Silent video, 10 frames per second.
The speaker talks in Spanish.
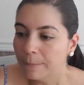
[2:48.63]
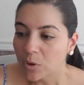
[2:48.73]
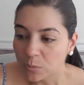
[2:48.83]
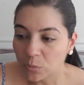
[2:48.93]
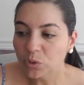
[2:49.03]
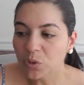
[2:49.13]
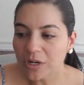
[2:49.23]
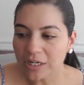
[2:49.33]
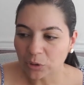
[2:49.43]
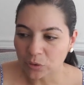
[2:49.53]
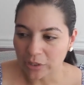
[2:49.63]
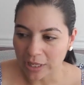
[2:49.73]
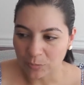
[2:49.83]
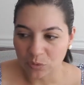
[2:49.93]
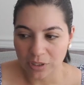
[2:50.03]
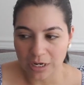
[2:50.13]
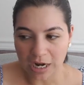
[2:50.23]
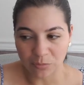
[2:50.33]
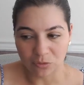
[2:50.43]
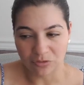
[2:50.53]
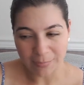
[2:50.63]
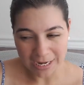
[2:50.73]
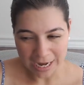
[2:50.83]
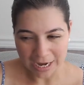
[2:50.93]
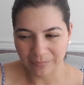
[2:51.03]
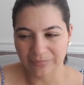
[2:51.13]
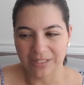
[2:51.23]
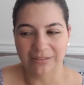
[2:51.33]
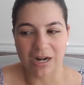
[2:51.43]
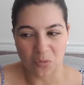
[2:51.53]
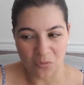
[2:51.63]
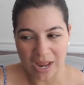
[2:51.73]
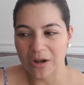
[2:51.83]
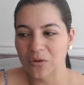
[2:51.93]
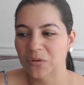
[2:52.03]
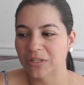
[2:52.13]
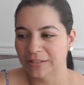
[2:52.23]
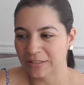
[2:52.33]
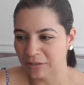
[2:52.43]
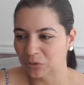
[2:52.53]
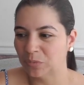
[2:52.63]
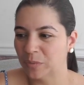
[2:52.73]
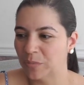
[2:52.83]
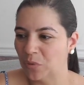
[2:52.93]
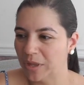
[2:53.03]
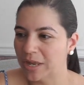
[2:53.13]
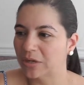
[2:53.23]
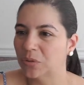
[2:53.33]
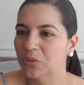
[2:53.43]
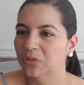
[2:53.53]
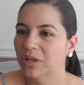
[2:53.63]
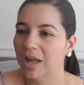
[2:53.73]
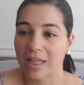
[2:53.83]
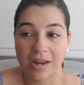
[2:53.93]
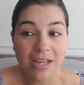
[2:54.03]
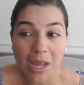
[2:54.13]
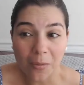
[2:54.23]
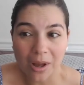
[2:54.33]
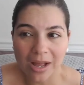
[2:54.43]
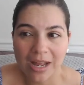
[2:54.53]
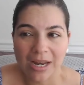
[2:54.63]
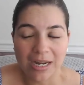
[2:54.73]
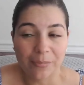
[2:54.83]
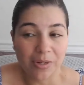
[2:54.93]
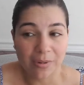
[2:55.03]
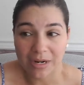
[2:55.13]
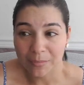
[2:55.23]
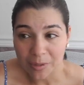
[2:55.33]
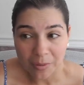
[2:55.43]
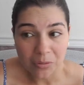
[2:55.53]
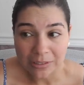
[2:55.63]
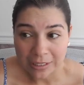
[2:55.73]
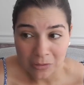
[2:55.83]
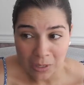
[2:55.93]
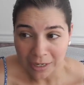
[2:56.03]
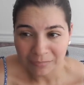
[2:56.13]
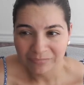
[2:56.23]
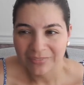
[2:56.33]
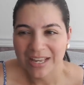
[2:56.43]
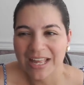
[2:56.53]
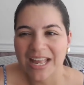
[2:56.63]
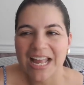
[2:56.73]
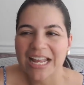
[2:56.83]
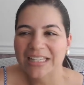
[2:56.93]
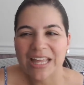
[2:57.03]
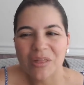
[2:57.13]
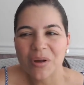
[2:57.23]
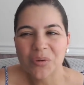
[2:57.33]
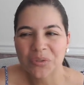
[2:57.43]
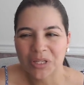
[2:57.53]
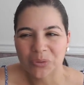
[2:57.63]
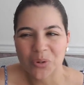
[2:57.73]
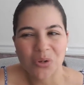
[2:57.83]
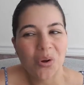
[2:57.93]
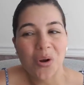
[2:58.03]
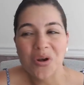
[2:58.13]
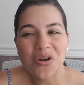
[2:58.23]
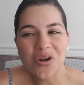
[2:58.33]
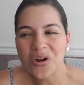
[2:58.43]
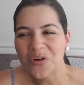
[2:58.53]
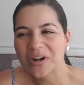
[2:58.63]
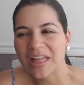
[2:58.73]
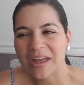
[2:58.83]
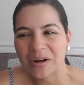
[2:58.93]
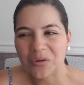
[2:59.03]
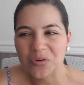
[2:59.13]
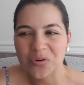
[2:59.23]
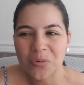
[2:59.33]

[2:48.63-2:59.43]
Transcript: Por mucho que retrocedemos en el árbol familiar, tatarabuelos, ancestros premodernos, Adán y Eva, la primera ameba unicelular, el dedo acusatorio no logra dar con un